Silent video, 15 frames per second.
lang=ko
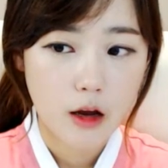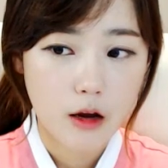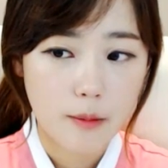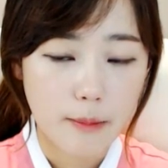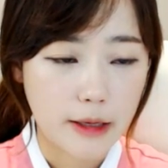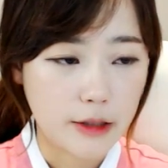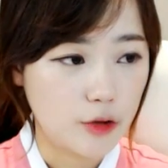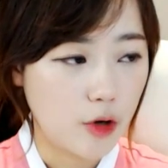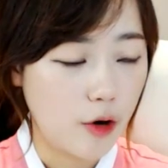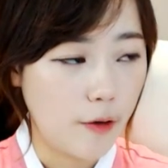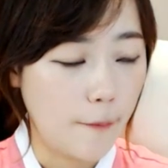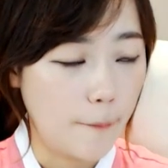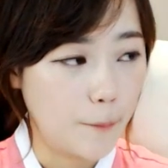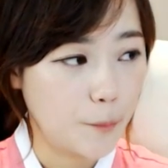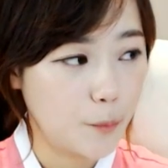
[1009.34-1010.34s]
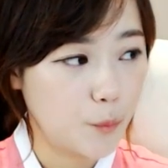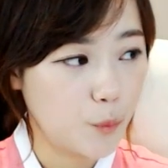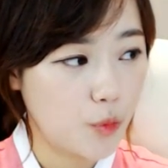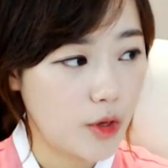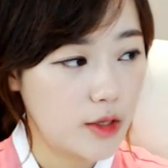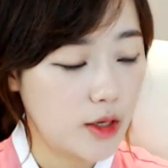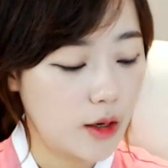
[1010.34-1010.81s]
많죠.
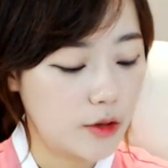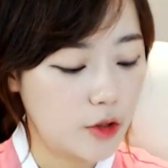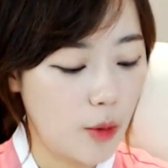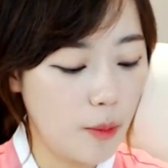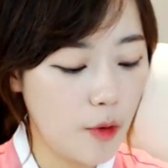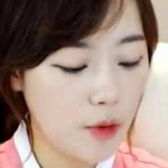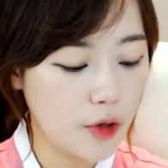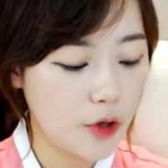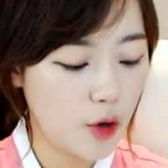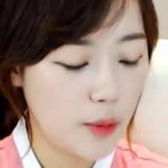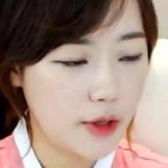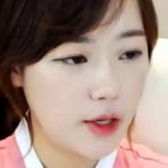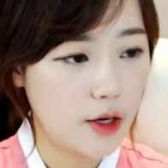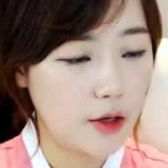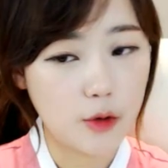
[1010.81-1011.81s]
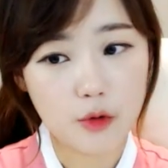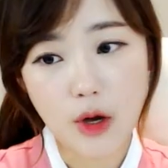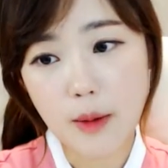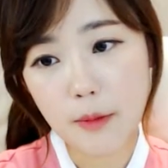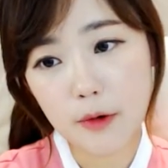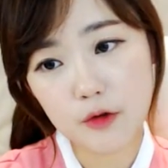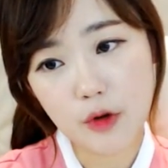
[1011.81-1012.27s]
제가 전범 기업에 대해서도
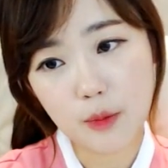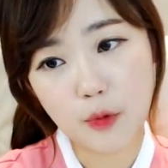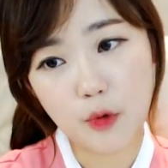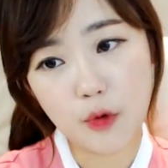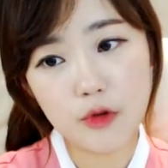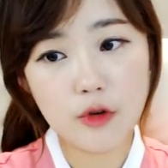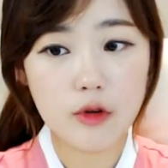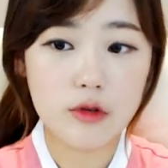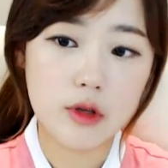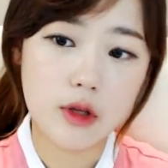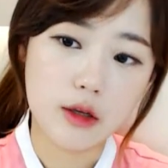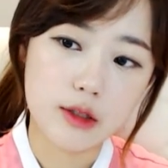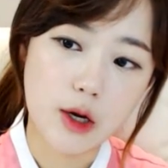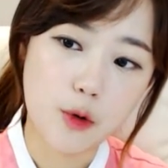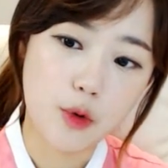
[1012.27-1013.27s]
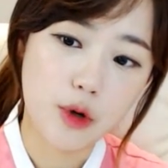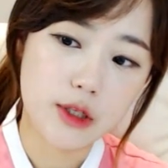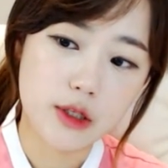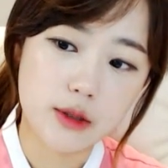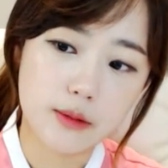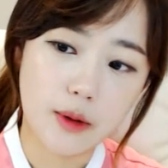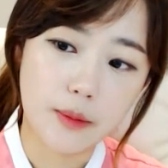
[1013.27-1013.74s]
한번 쭉 보여드렸는데 내가 자료가
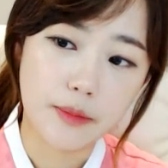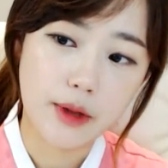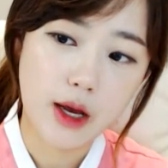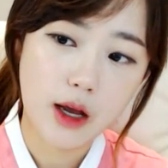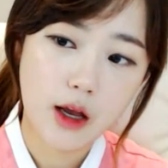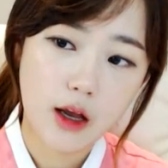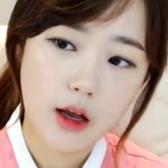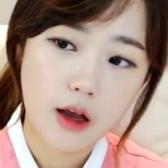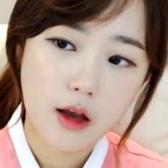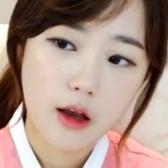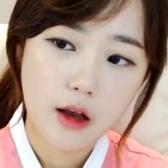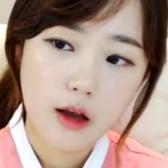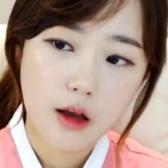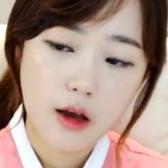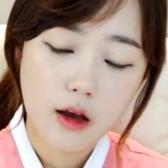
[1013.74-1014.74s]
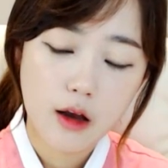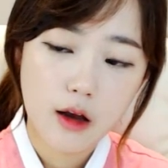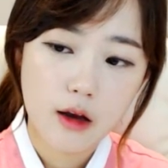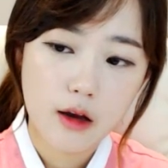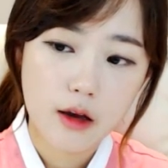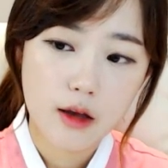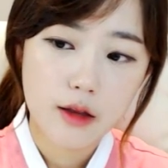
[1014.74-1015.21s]
지금 없나?
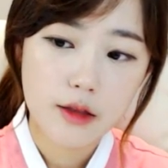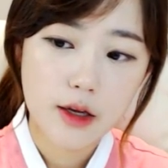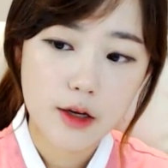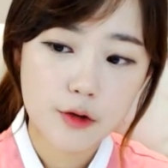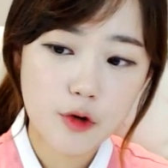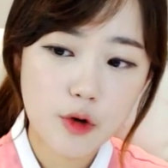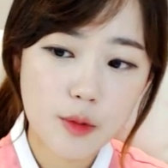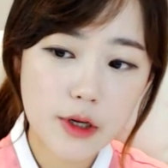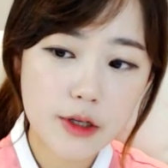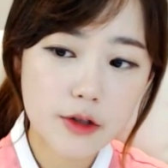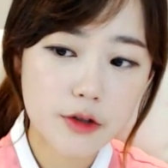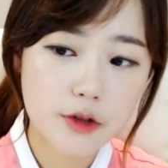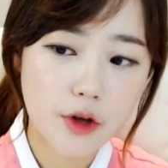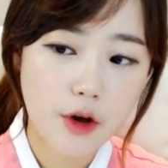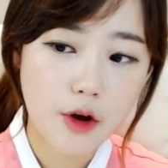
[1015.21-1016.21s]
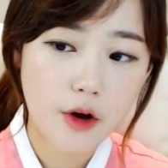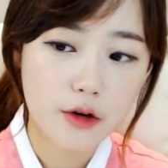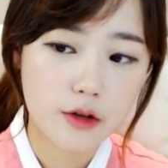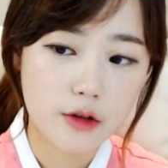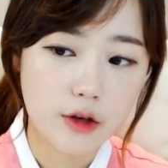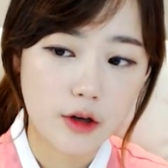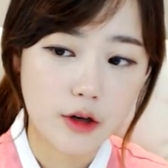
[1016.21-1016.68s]
옛날에 수업을 했었어요.
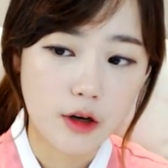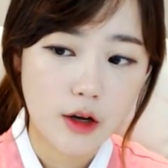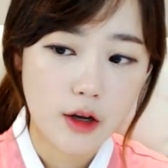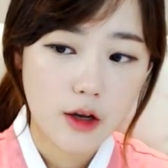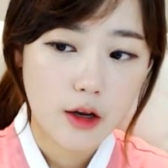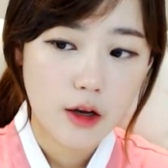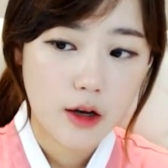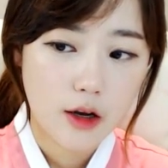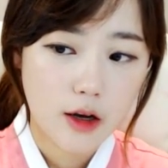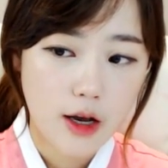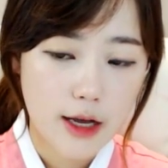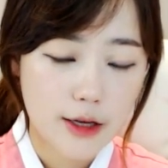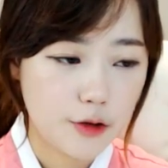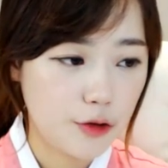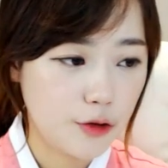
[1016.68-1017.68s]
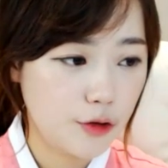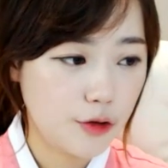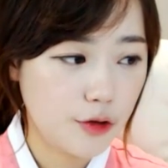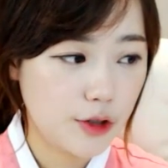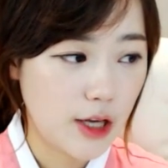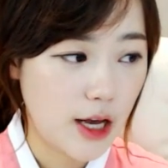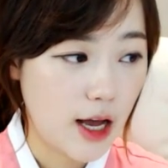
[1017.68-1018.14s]
그 안중근
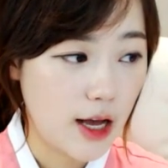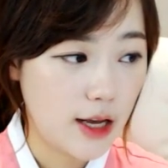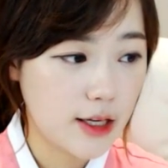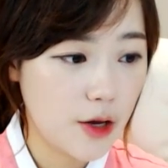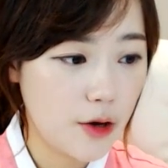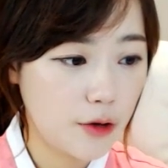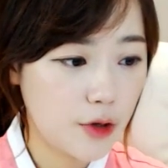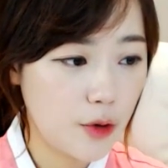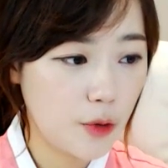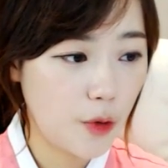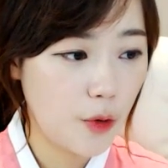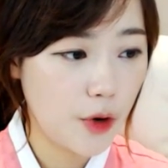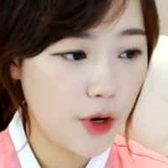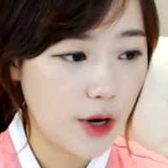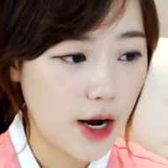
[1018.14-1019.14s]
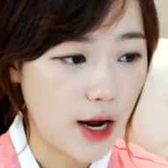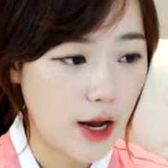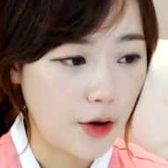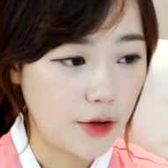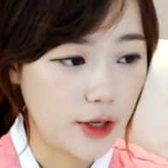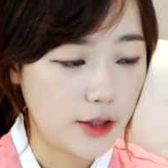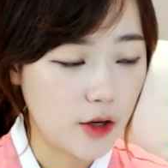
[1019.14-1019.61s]
의사 사형 선고일과
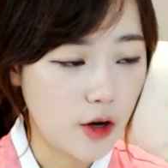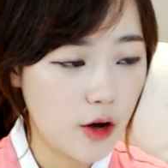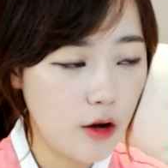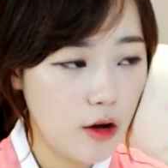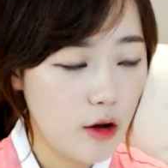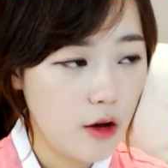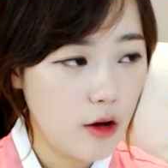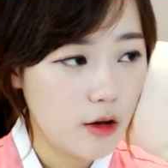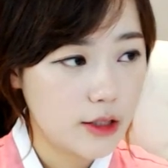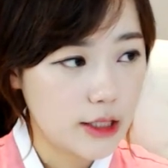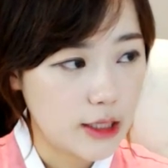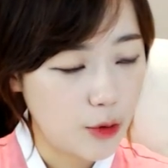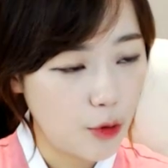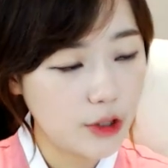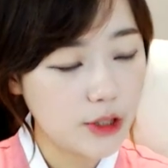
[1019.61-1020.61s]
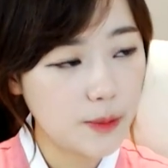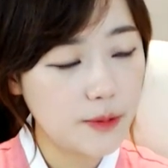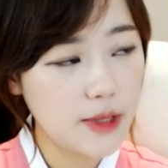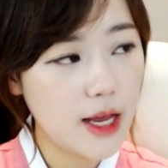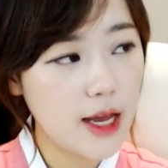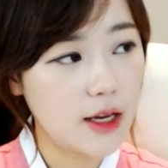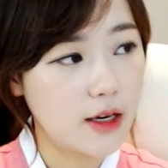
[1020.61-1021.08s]
관련해서 2월
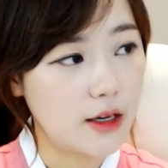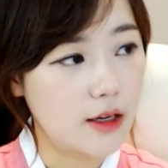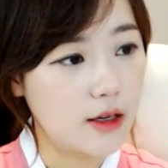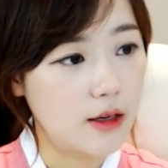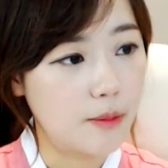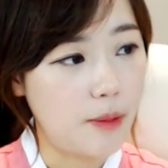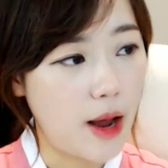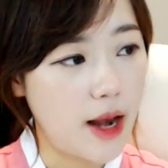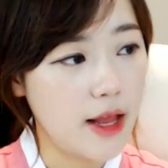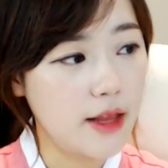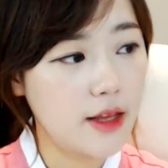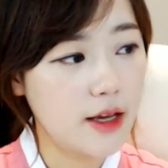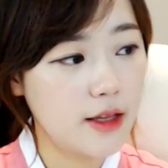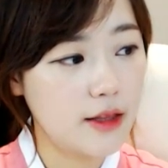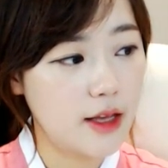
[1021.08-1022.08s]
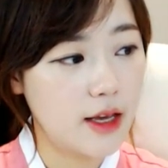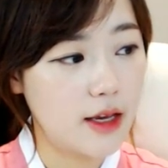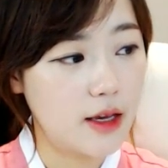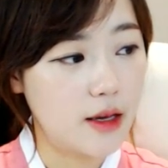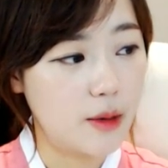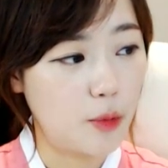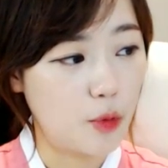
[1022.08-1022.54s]
14일은
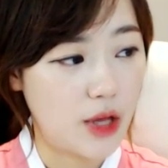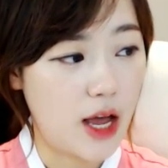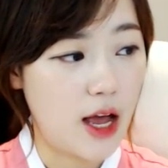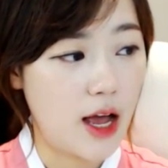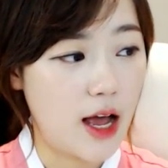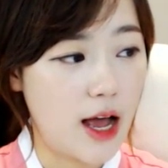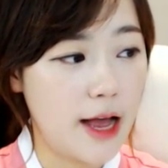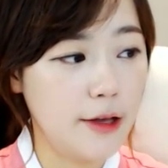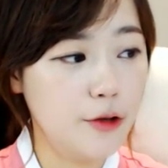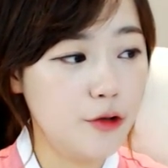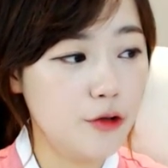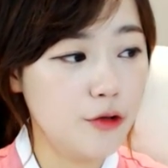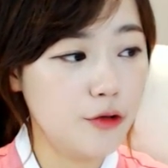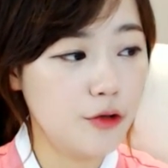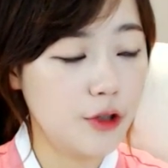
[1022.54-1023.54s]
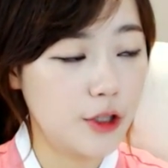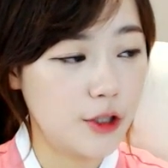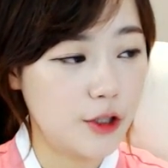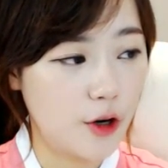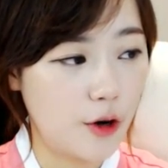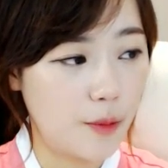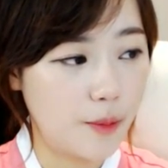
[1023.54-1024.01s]
발렌타인데이보다 안중근
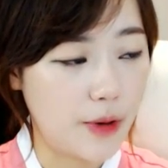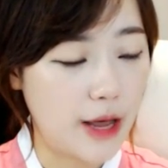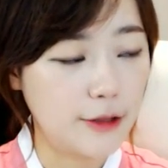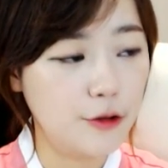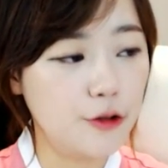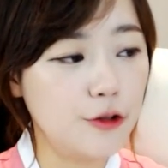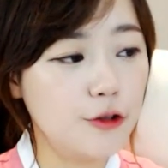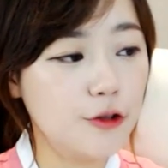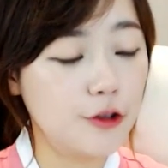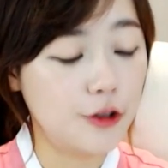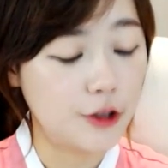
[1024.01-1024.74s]
기념 안중근